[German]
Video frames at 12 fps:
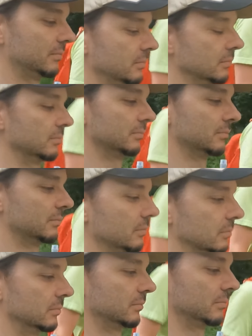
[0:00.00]
mit Corona
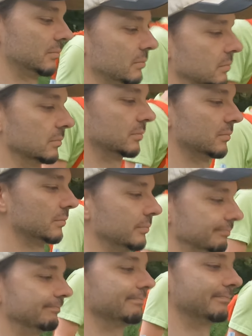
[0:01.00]
tatsächlich ein bisschen
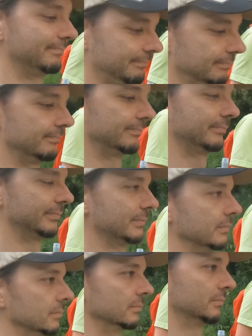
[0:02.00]
verlaufen,
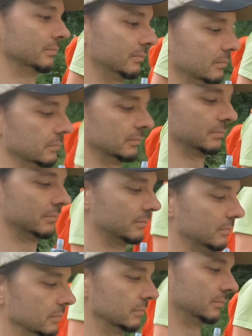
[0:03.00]
weil der Verein,
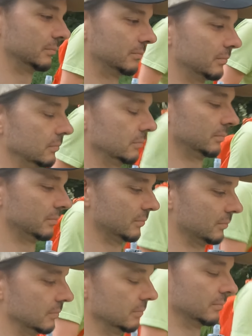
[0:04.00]
den ich äh,
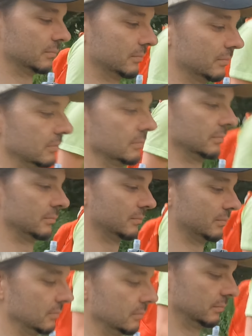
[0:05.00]
gespielt
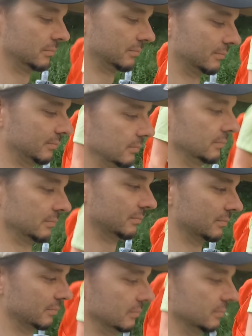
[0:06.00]
habe, den es so auch nicht mehr gibt. Äh,
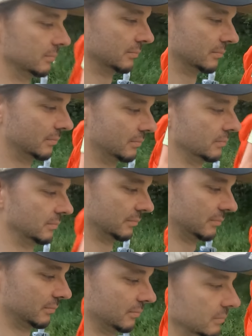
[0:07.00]

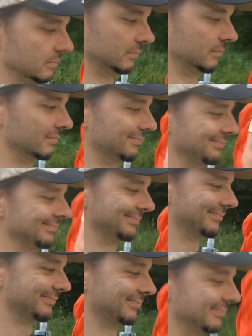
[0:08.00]
dann spiele ich jetzt mit ein paar
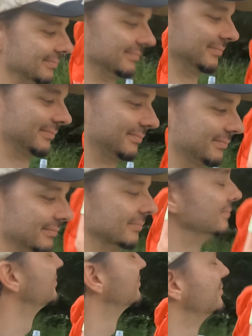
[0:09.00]
Arbeitskollegen. Aber
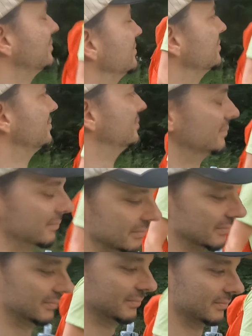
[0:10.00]
Squash ist dann noch
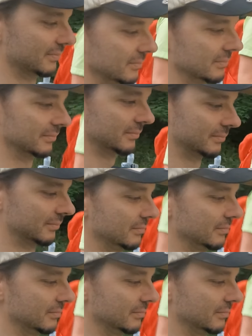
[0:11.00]
äh, ein großes Hobby.